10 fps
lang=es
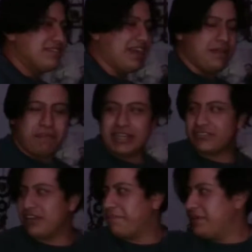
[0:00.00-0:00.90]
Ya de
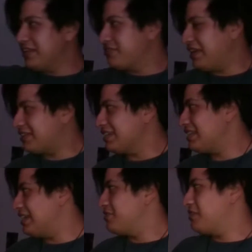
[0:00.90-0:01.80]
paso le pides una
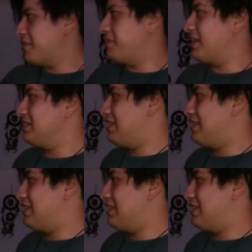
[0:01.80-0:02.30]
taza de azúcar porque